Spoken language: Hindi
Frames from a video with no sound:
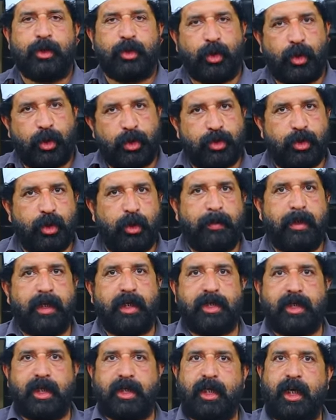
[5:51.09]
दोस्तों में
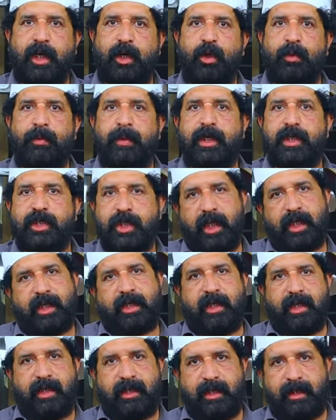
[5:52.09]
रिश्तेदारों में शेयर
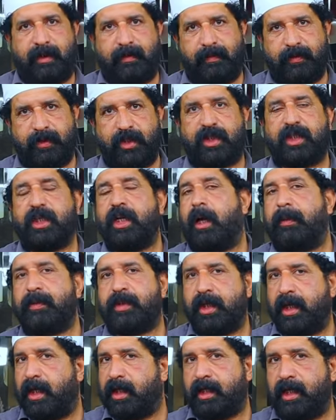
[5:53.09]
कर दें जितना आप
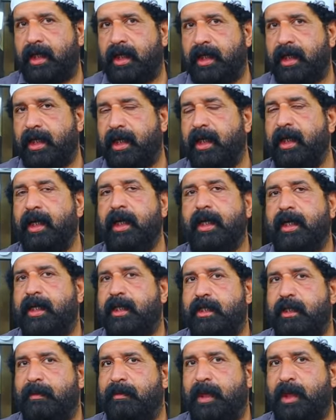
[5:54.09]
शेयर करेंगे
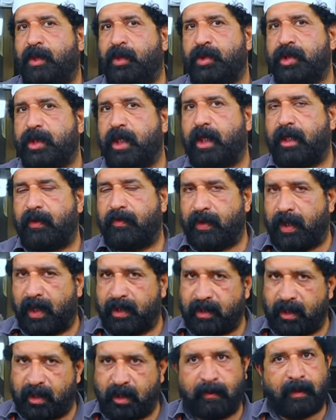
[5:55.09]
किसी बेरोज़गार
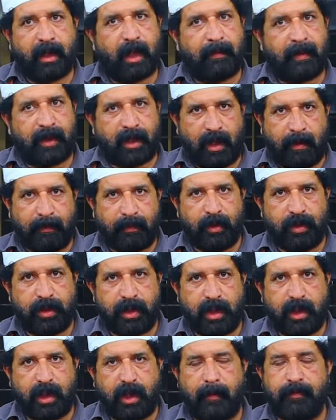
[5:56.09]
अफराद तक हमारा पैगाम
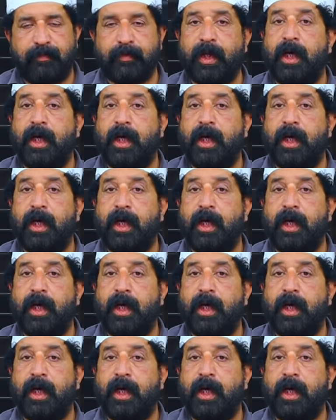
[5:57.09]
पहुंचेगा